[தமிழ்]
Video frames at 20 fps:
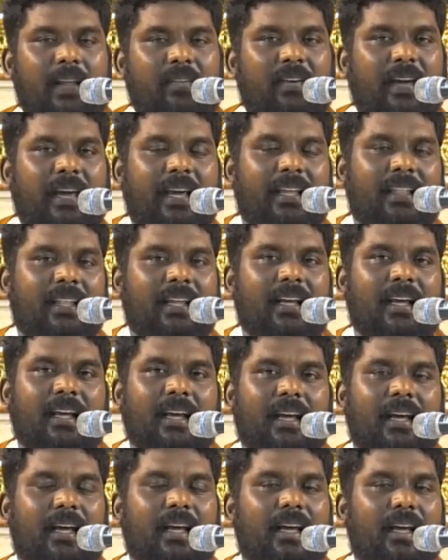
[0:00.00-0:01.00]
எனவே இந்த
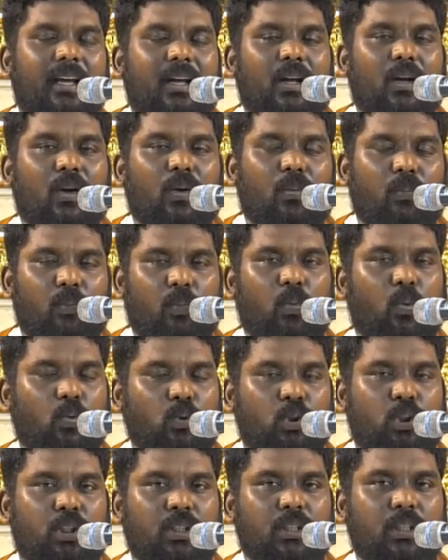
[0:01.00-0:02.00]

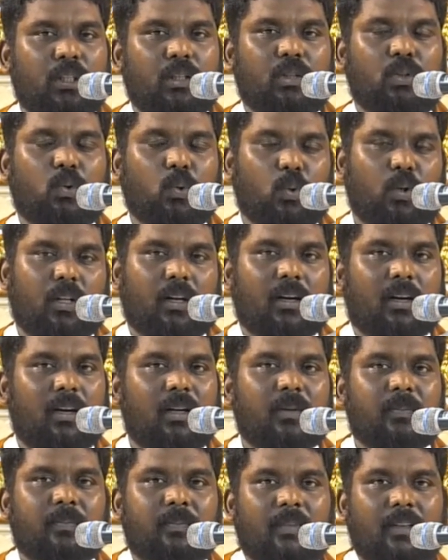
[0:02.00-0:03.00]
மூன்று
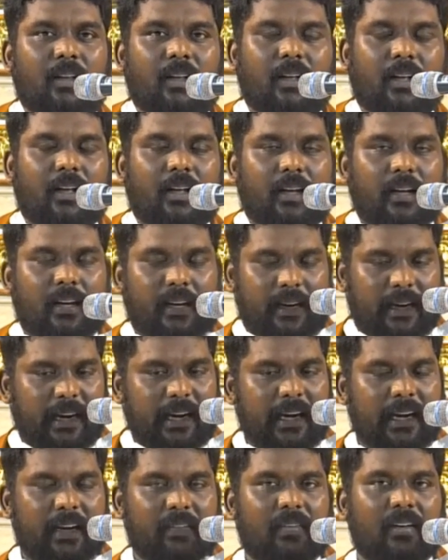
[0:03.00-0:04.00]
தூதர்களும்
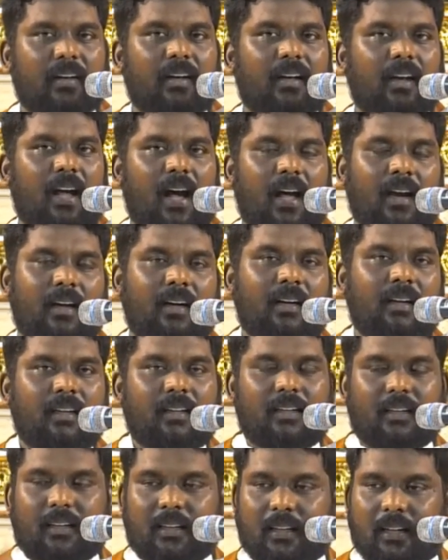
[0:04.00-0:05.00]
கீழே வருகிறார்கள்
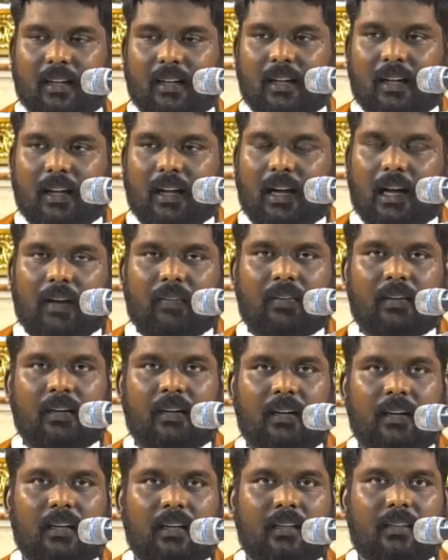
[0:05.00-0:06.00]

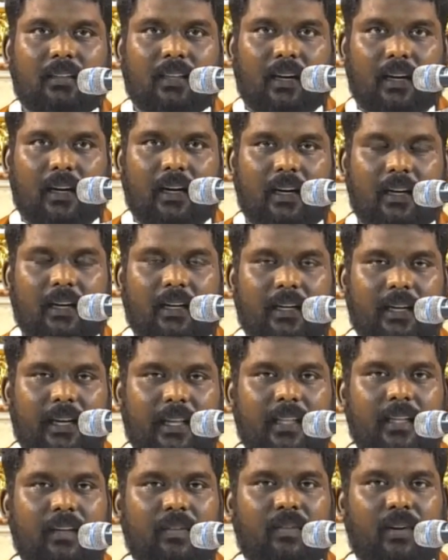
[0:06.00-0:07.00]
அவர்கள் தங்களுக்கு
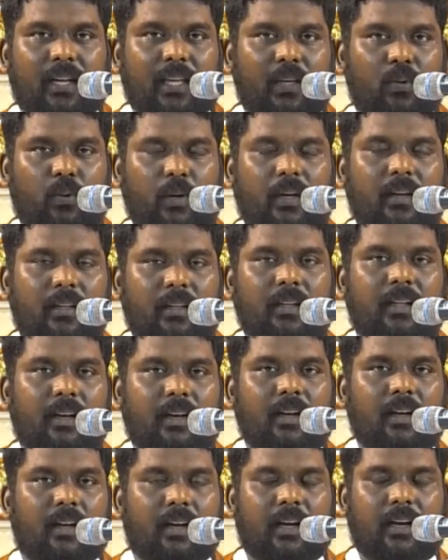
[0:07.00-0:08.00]
எது விலை உயர்ந்தது
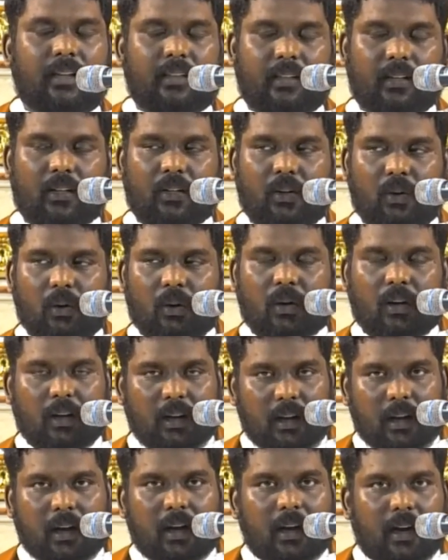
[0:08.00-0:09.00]
என்று கருதியதோ
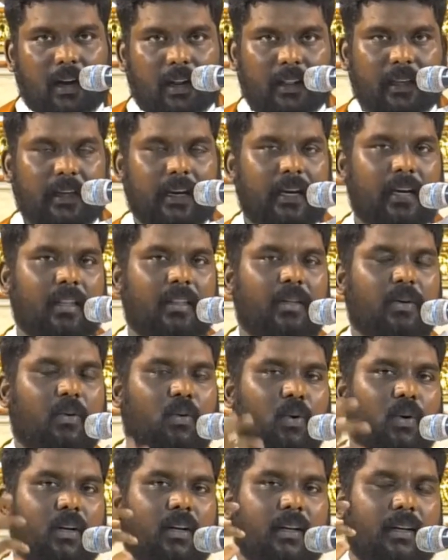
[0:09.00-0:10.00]
அதை
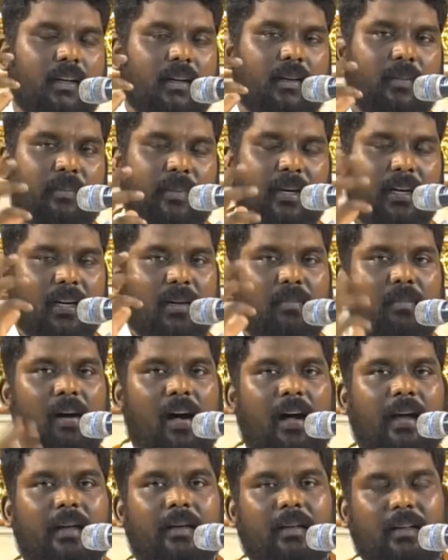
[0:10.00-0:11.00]
எடுத்துக்கொண்டு
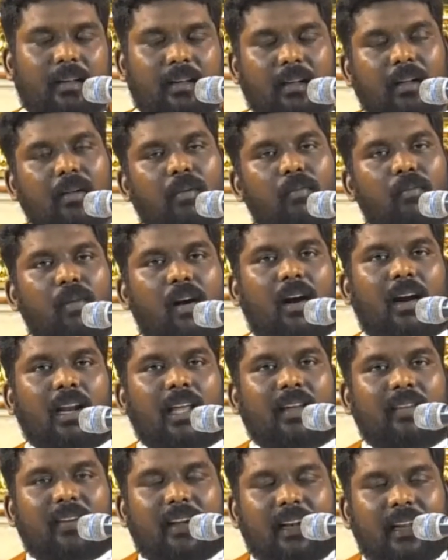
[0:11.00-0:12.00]
மீண்டுமாய்
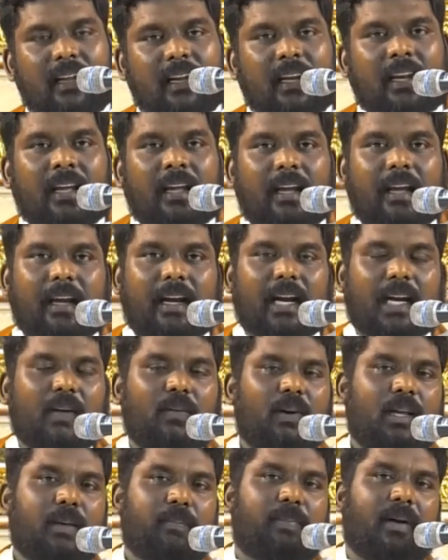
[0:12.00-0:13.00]
மாலை வேளையிலே
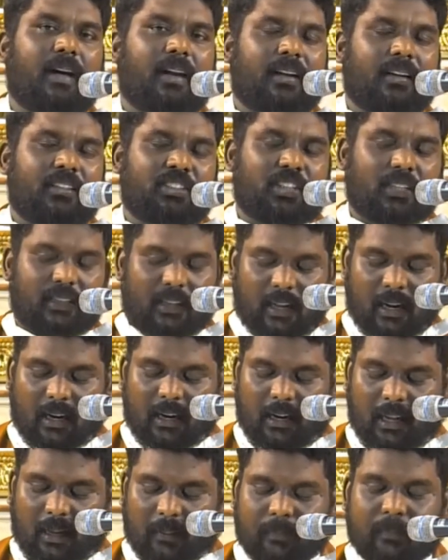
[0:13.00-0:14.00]
கடவுளை பார்க்க
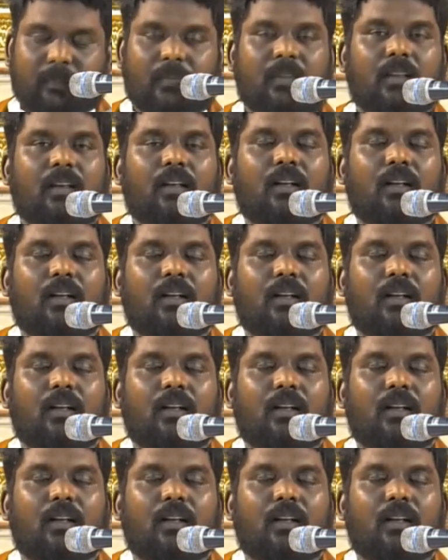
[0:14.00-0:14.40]
சென்றார்களாம்